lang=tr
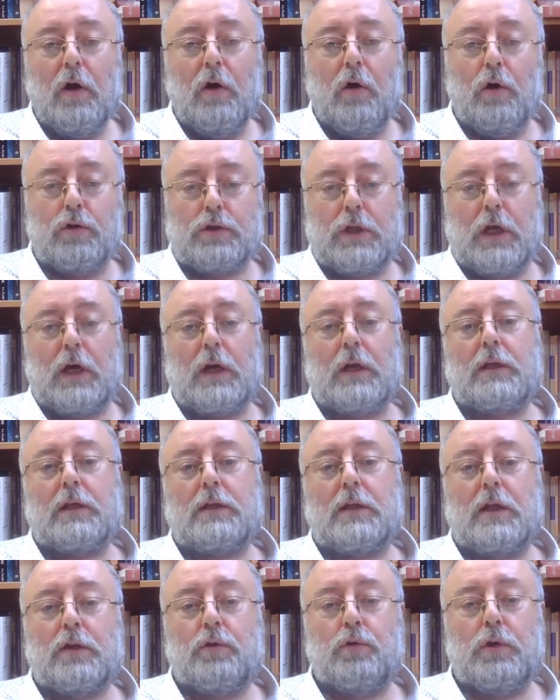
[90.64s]
O
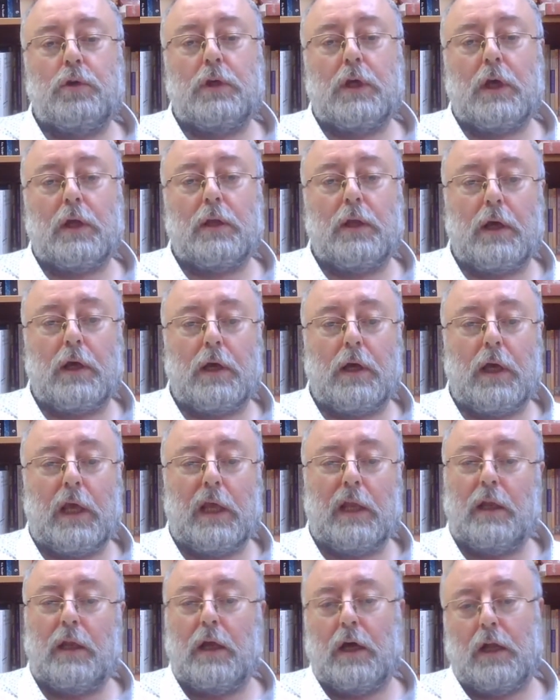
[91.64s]
tarihte dünyada
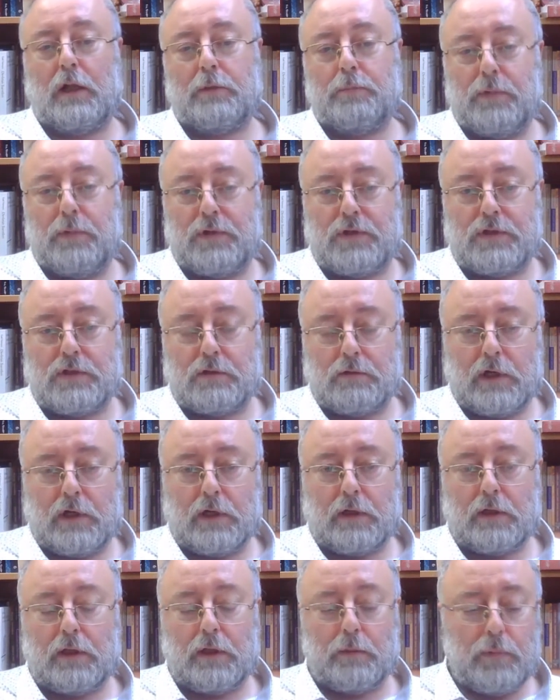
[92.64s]
50-60
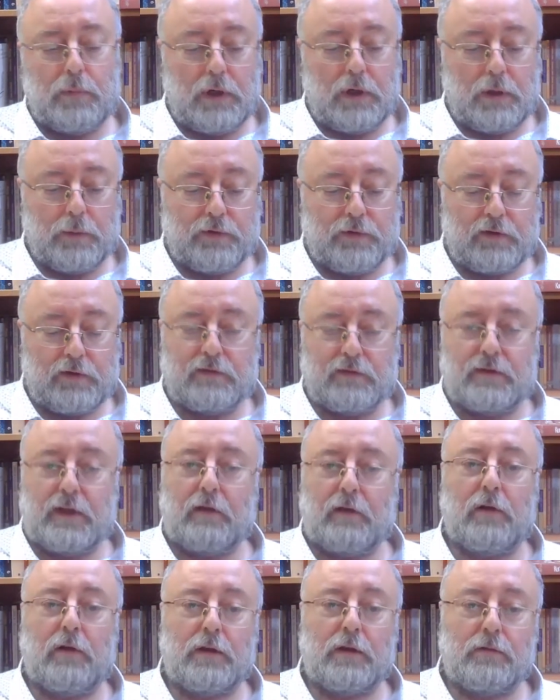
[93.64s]
civarında bağımsız
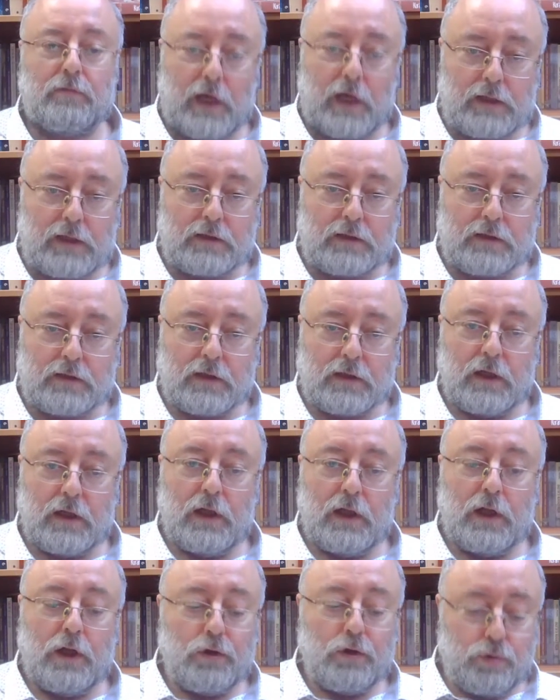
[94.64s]
devlet var.
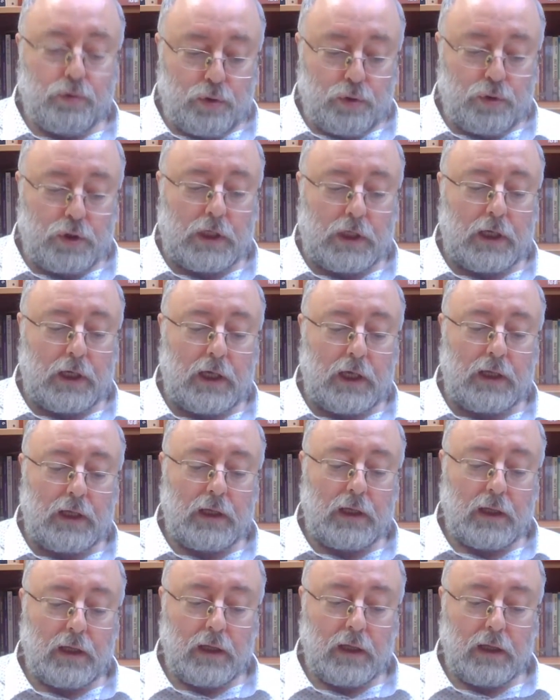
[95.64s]

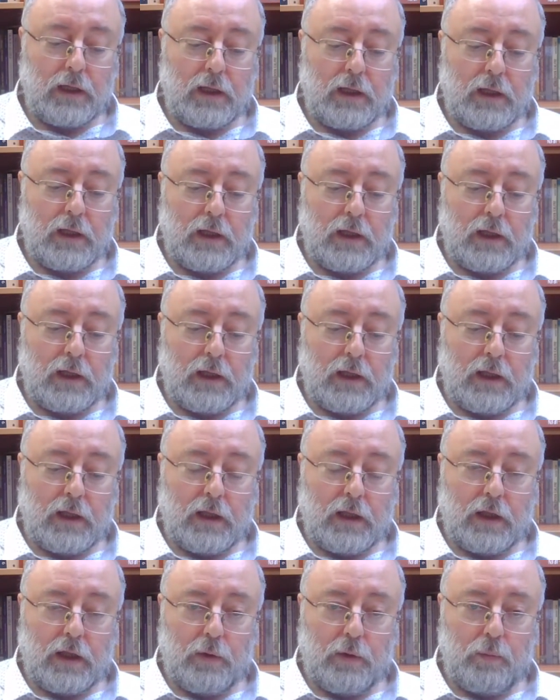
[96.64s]
Türkiye
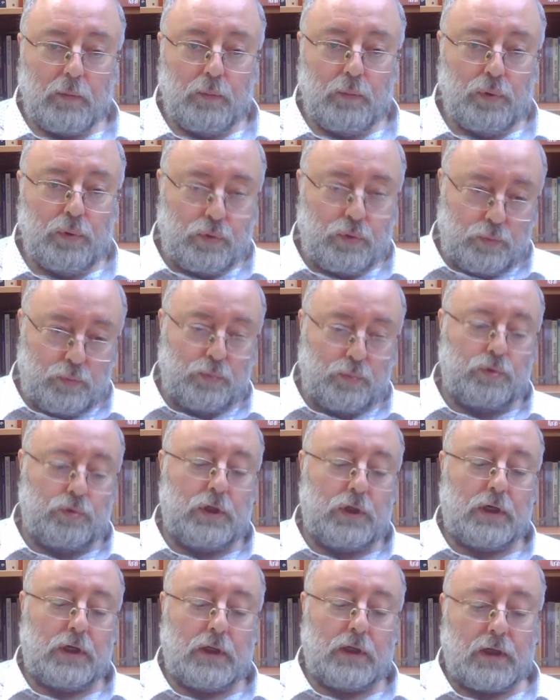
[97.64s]
bütün
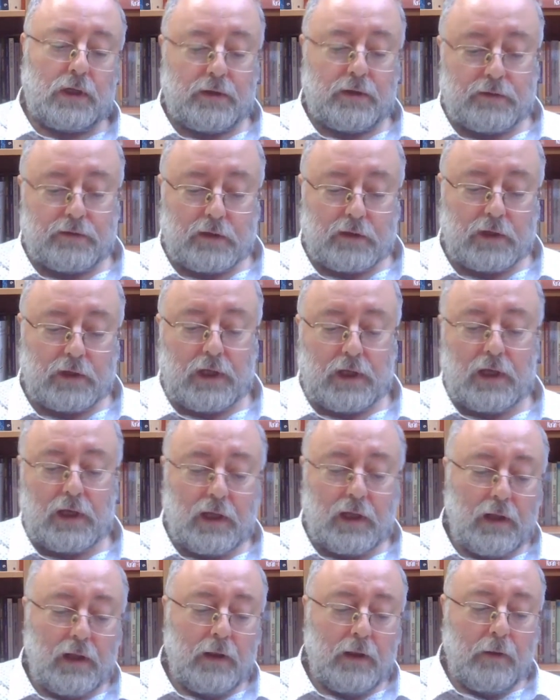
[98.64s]
bunların
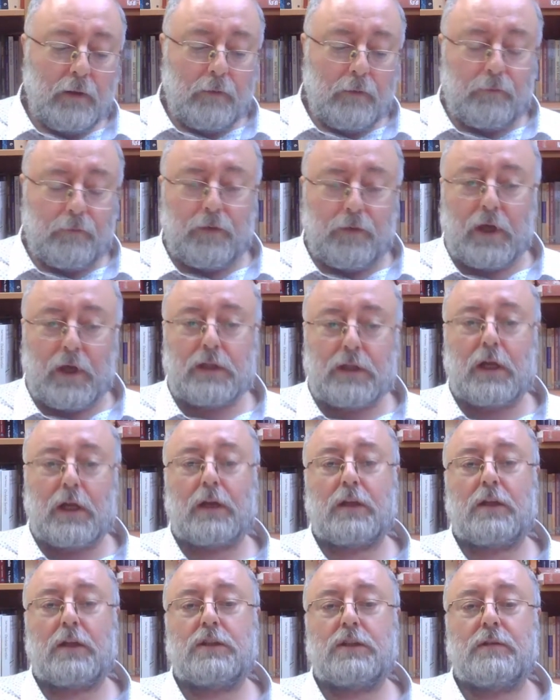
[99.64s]
arasında fiyat
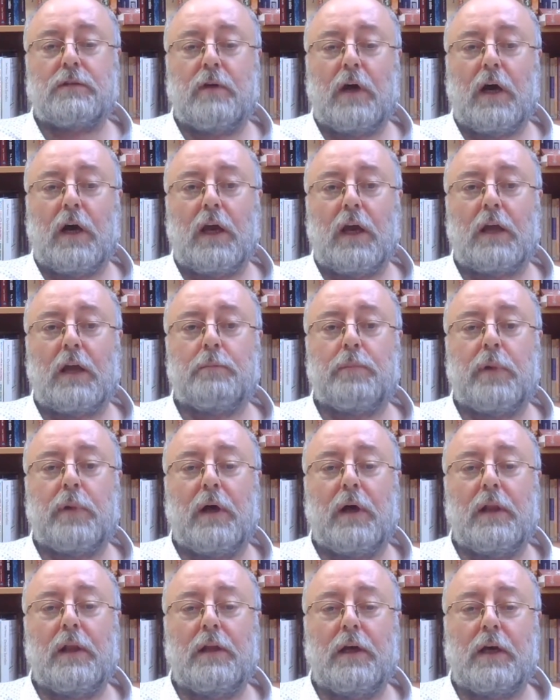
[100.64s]
artışı ve hayat
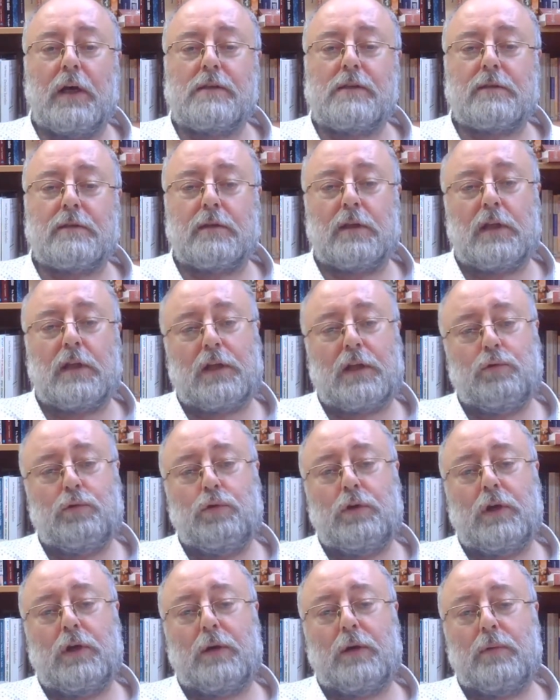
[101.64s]
pahalılığı açısından
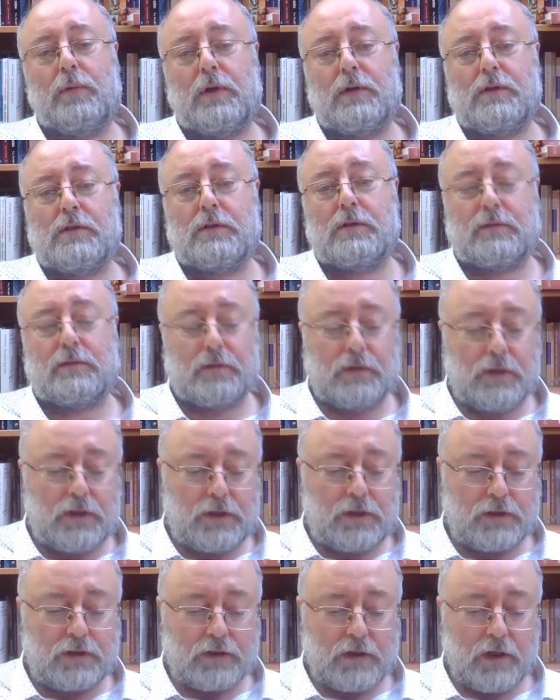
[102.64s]
dünya
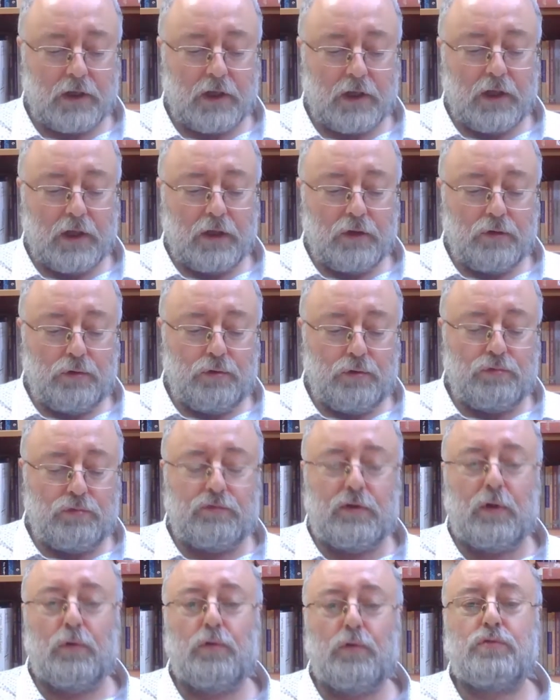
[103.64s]
birincisidir.
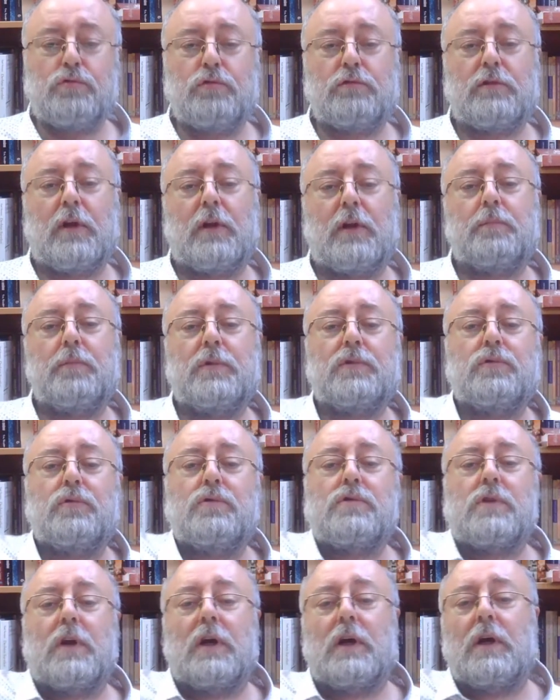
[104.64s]

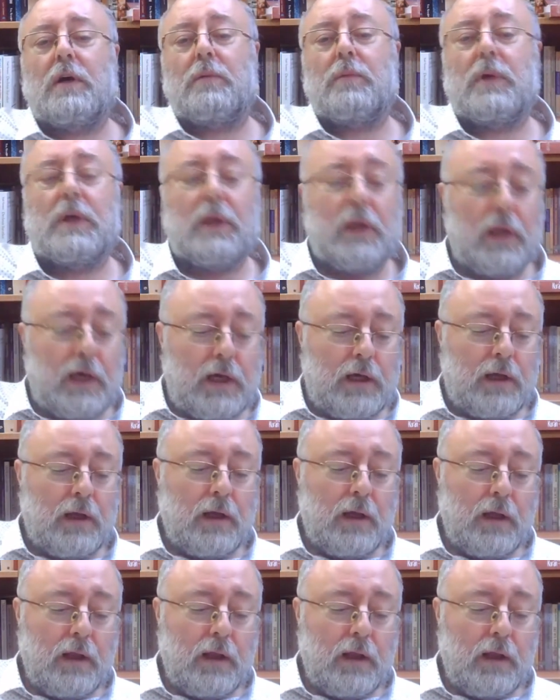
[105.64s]
%363 rakamıyla.